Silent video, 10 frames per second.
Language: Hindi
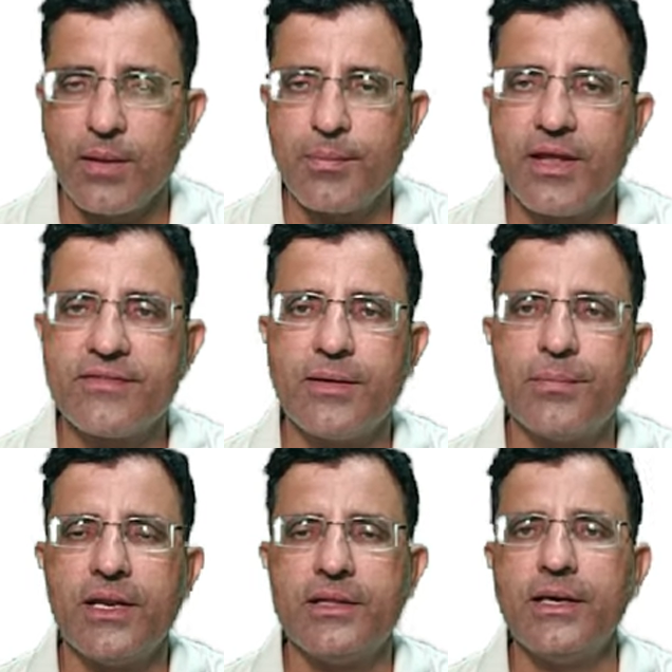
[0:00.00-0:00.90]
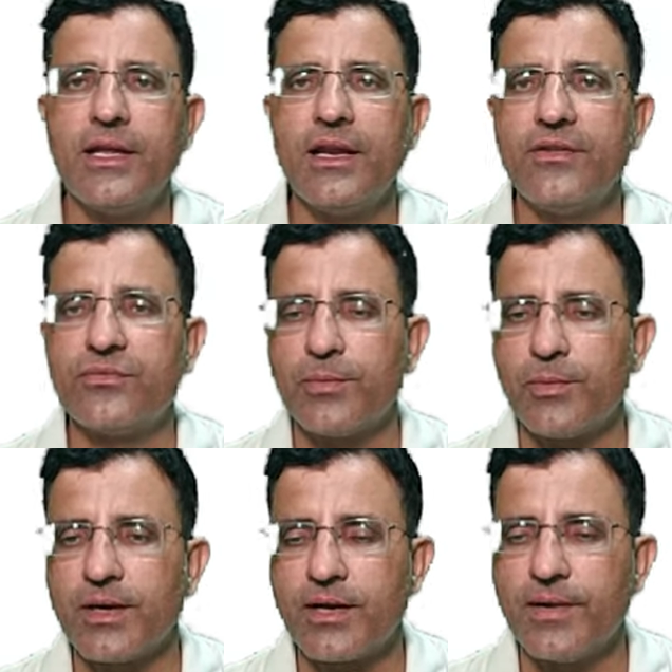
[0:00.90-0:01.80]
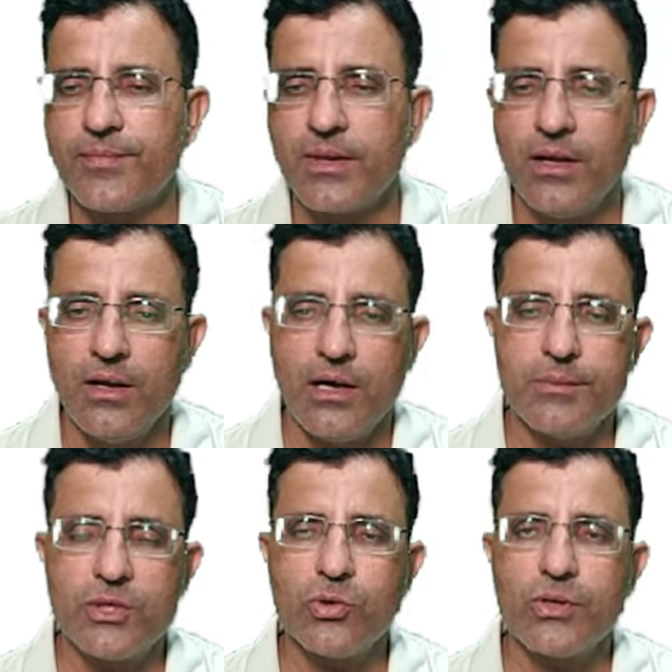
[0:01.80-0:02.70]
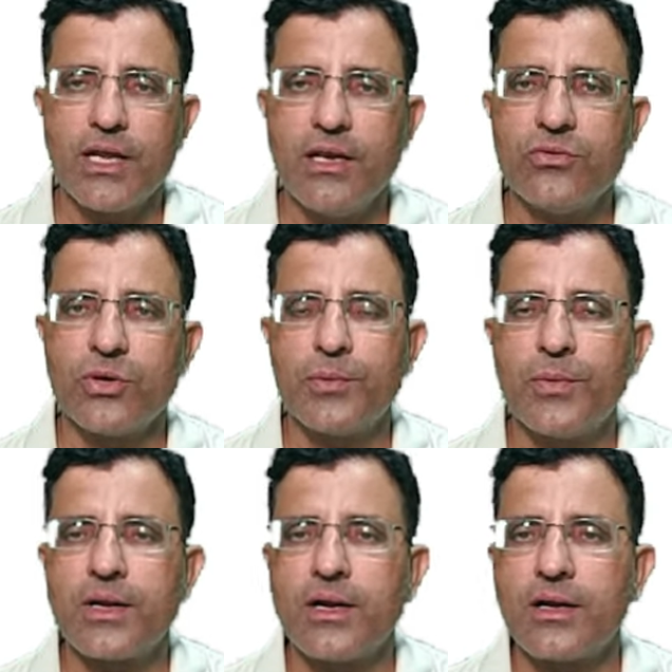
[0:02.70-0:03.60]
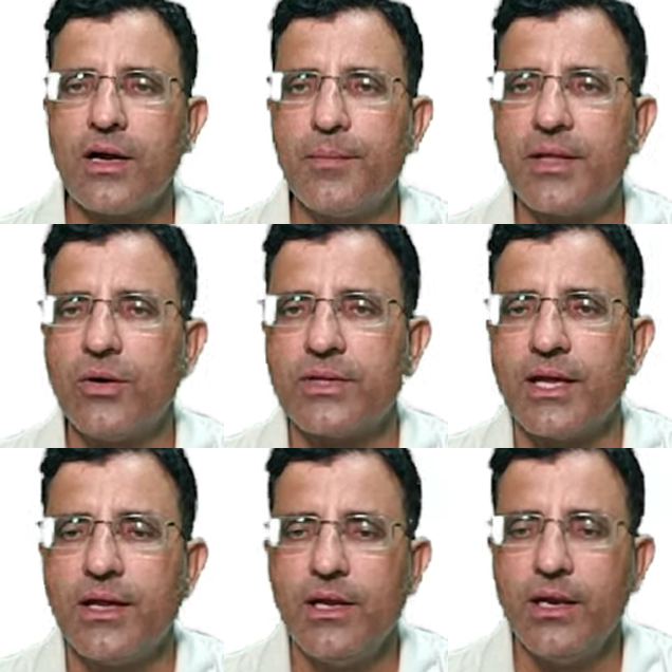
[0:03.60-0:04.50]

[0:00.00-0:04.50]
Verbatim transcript: अपने एग्जाम्पल लेते हैं टेली सॉफ्टवेयर का अब देखो टेली सॉफ्टवेयर का काम क्या होता है